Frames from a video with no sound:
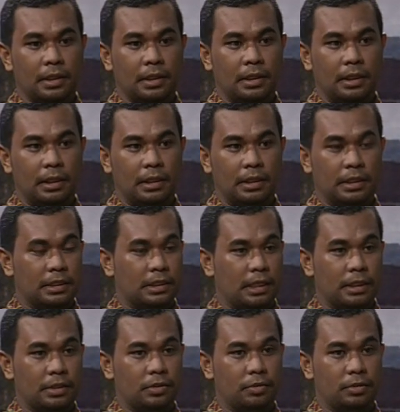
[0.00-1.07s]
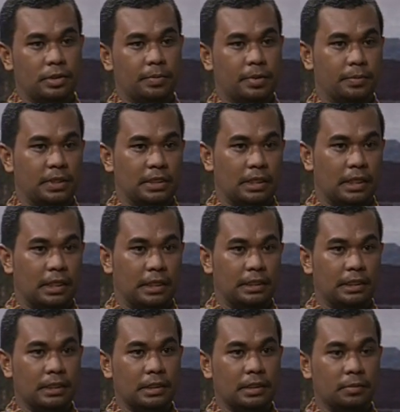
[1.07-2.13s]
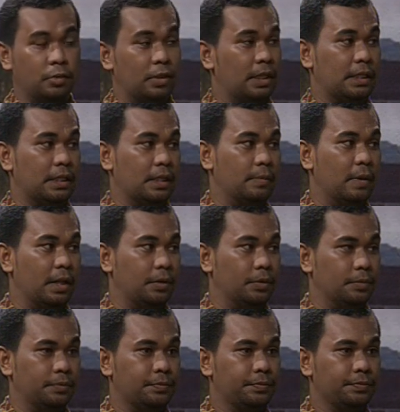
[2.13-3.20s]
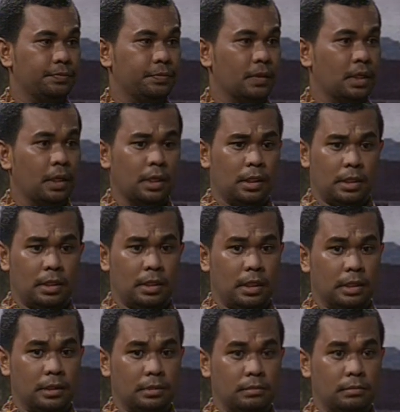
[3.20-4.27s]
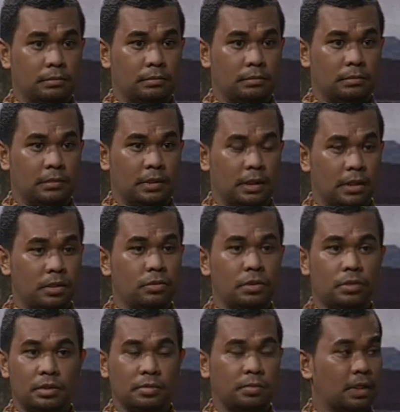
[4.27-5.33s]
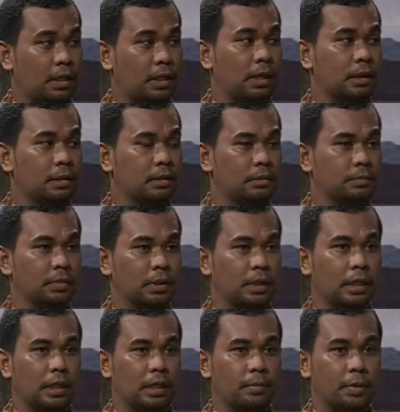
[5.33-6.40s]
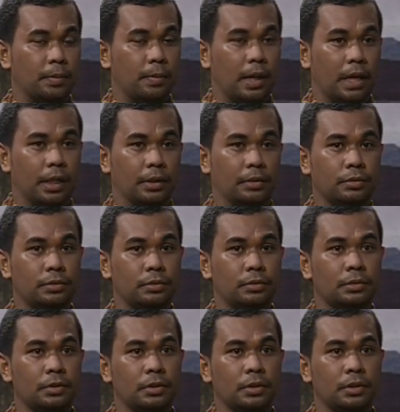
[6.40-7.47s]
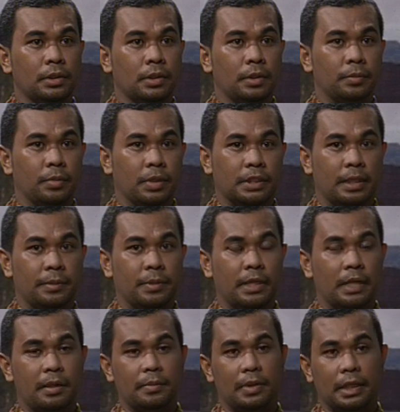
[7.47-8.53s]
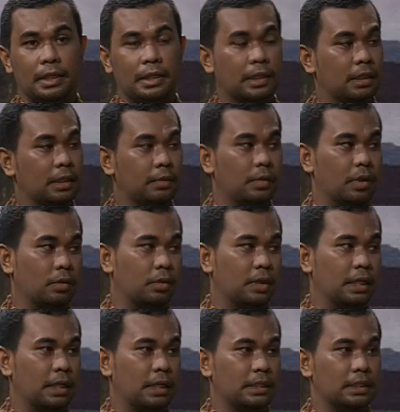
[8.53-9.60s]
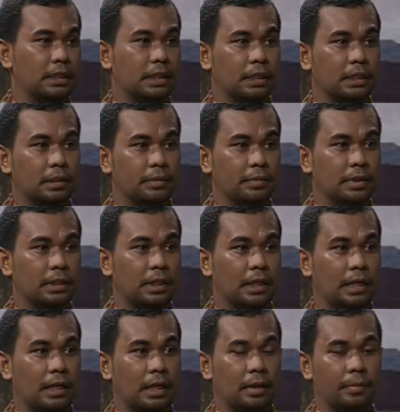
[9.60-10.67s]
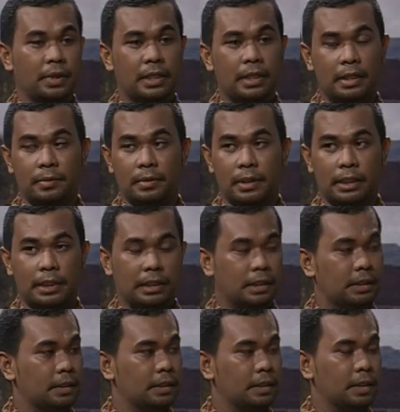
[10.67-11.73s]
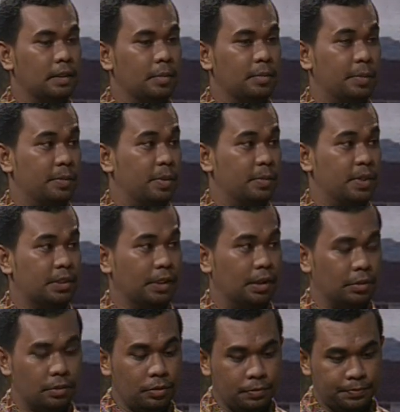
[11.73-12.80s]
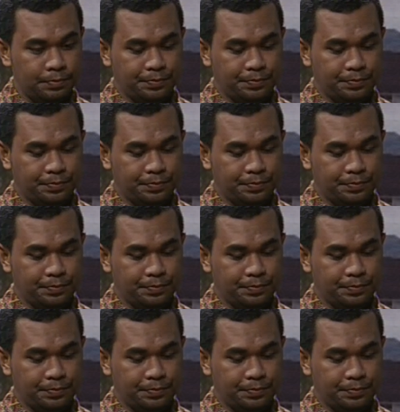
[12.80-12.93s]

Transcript: uh, kita cari solusi permasalahannya kemudian kita bantu dan kita juga sudah bergerak bergerak membantu bersama dalam hal ini kita berkoordinasi dengan Kementerian Agama dalam hal ini Pembimas Hindu